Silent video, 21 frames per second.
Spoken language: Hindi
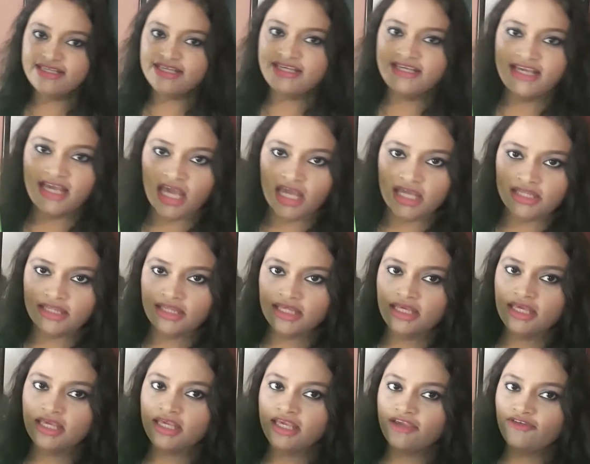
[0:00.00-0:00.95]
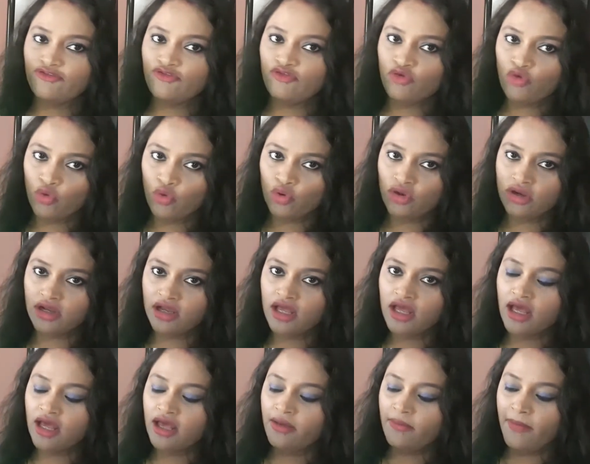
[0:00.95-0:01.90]
नहीं आई थी ये फोर
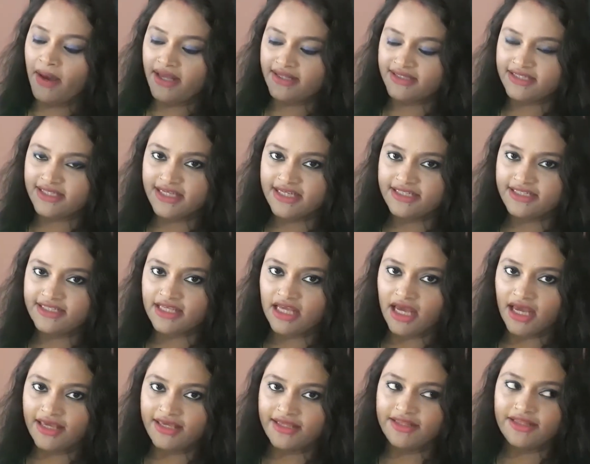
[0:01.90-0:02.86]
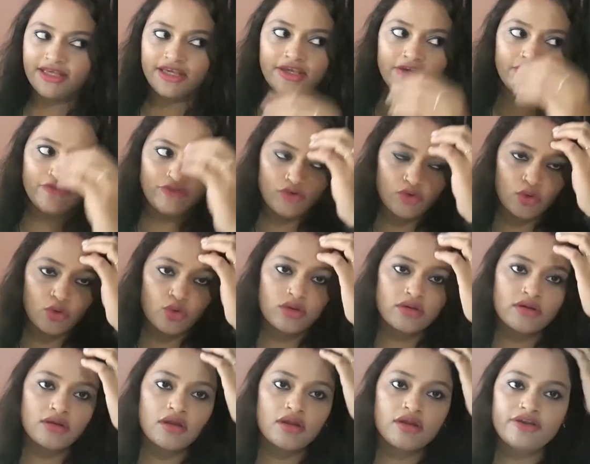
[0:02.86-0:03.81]
बास्केट्स आई थी
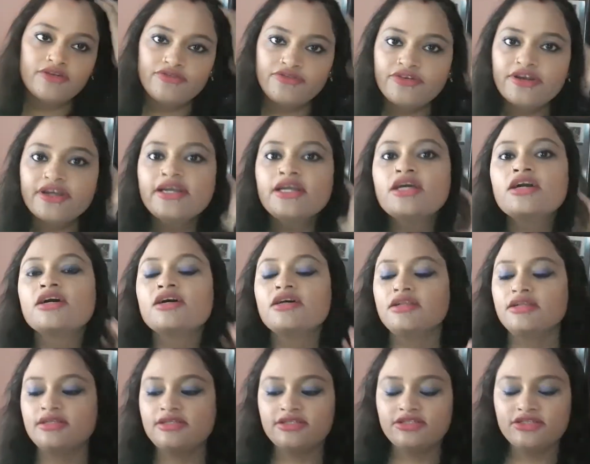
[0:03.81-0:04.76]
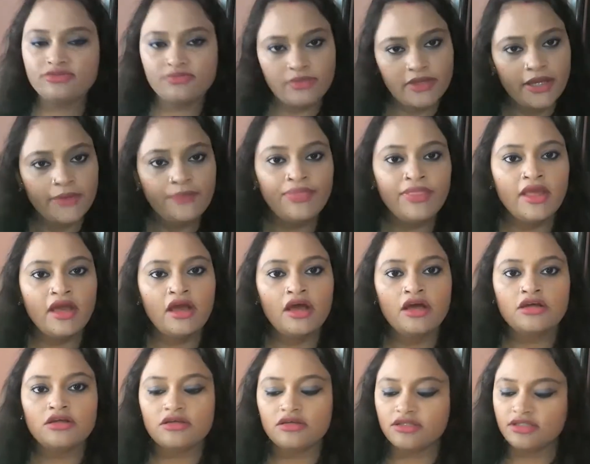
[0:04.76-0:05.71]
फोर डिफरेंट कलर्स में
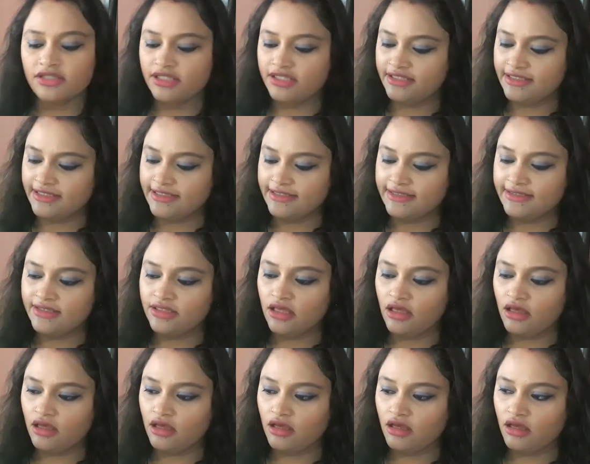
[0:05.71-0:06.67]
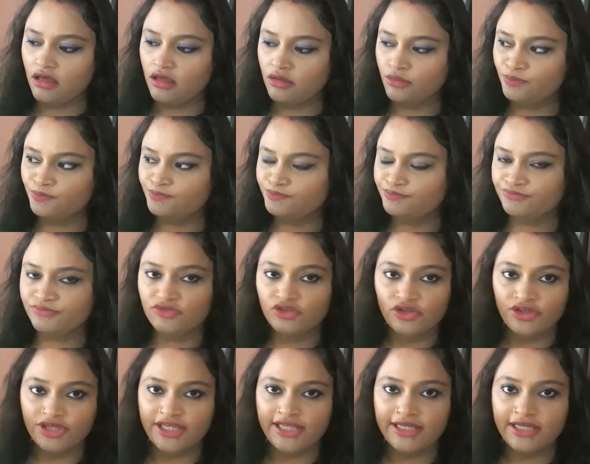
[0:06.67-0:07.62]
दिस इज़
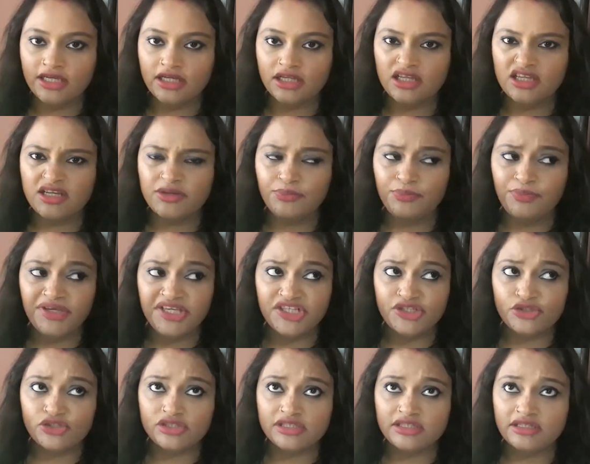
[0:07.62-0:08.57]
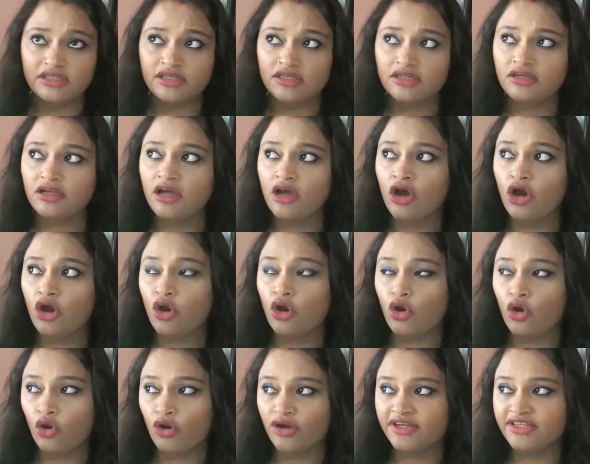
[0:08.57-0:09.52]
ग्रीन कलर पीच कलर
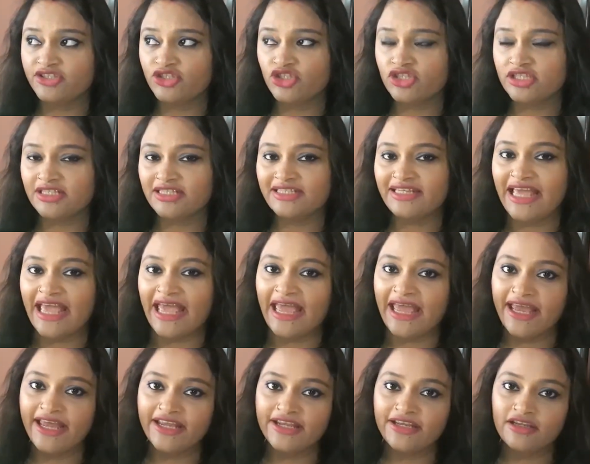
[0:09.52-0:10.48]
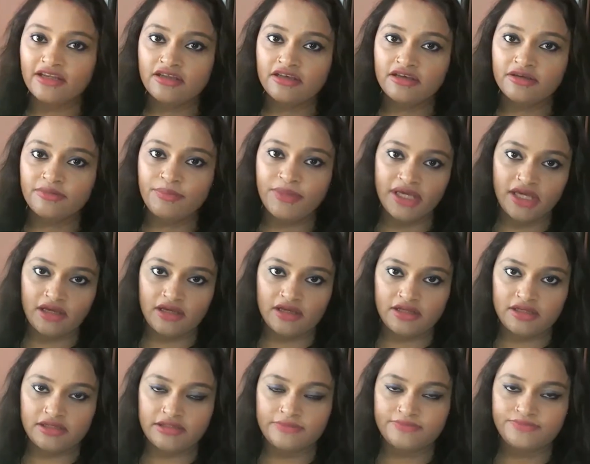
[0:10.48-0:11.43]
ऑरेंज कलर एंड पिंक
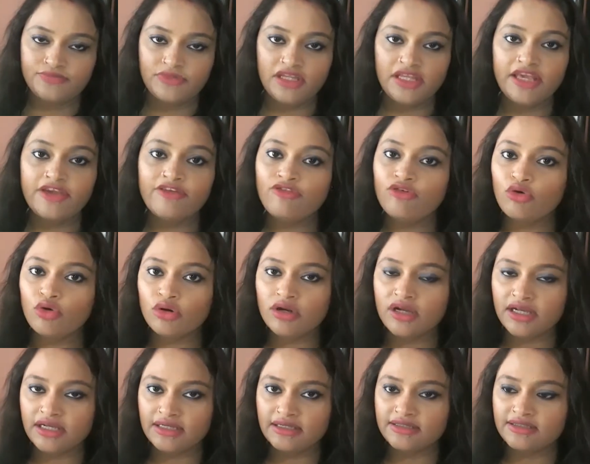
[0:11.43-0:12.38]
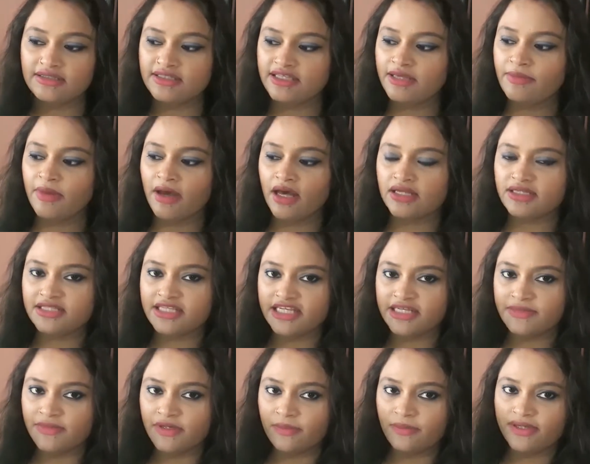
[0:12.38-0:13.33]
कलर ये फोर कलर्स की
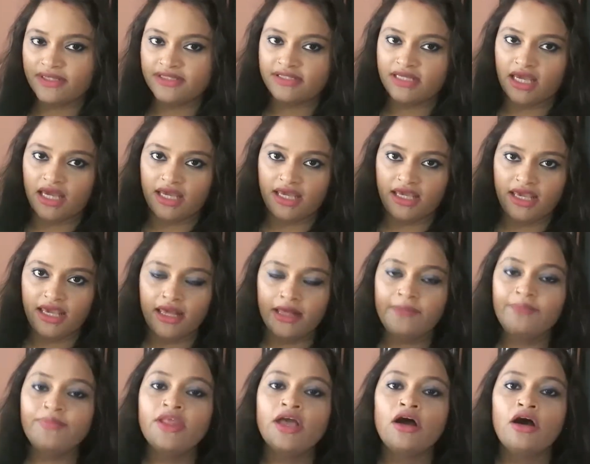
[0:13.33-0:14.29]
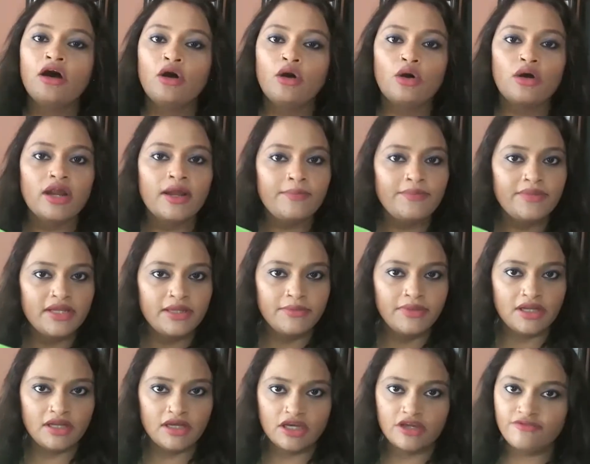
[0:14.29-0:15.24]
बास्केट मेरे पास आई है और आपने
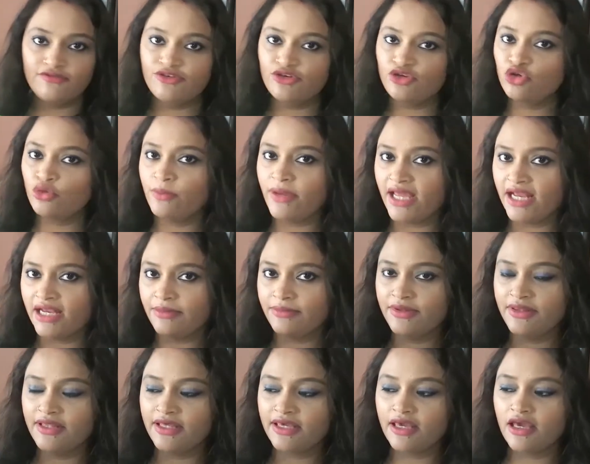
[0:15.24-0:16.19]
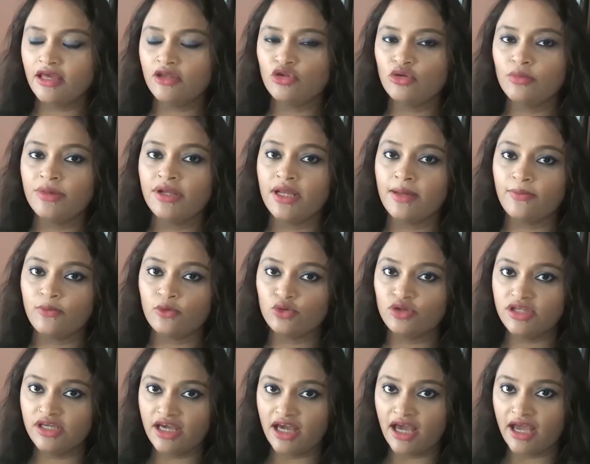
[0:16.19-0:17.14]
मेरा अगर वीडियो पहले भी देखा है तो मैंने आपको
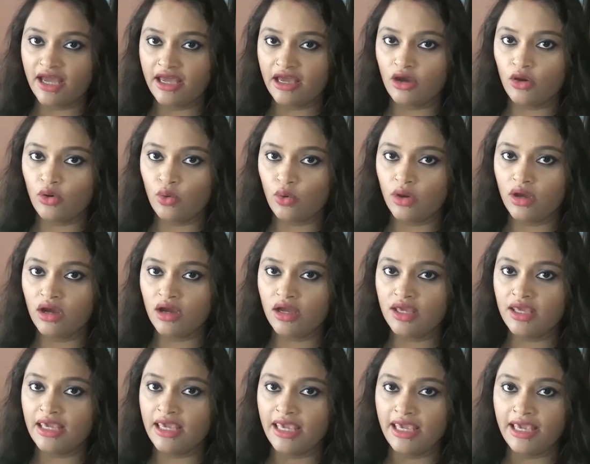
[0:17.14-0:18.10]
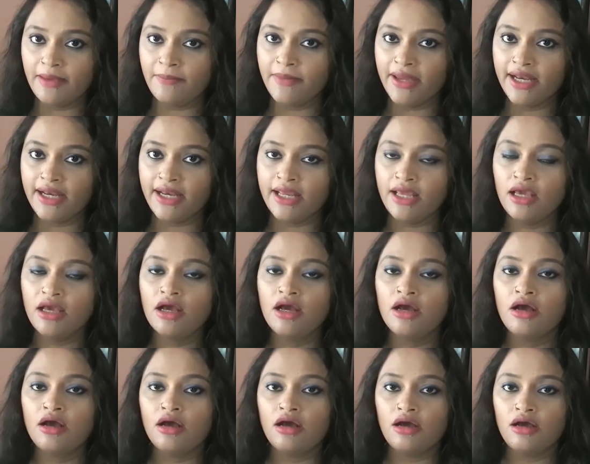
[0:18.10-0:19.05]
दिखाया होगा कि एक मैंने
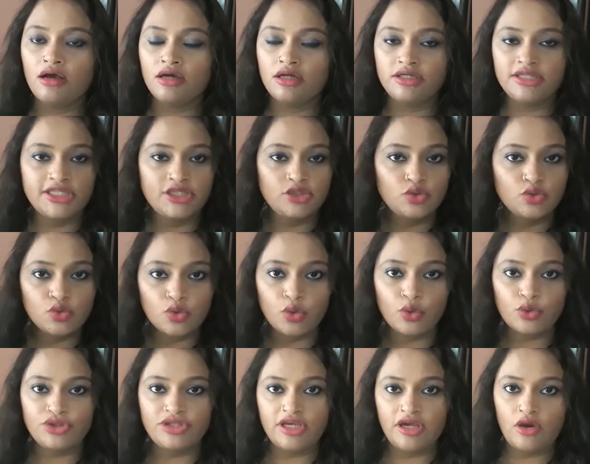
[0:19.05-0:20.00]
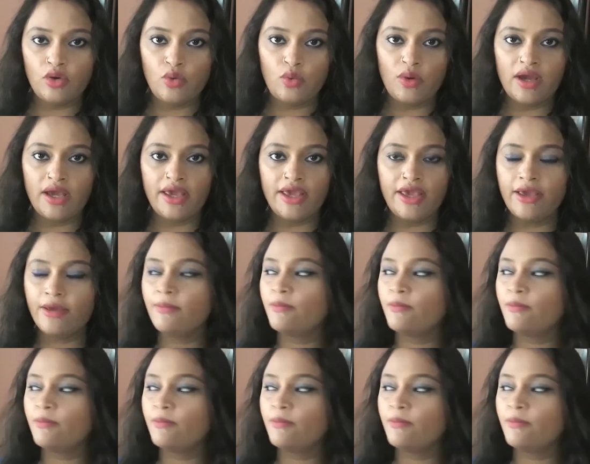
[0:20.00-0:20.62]
uh, नन्नू को दिया हुआ है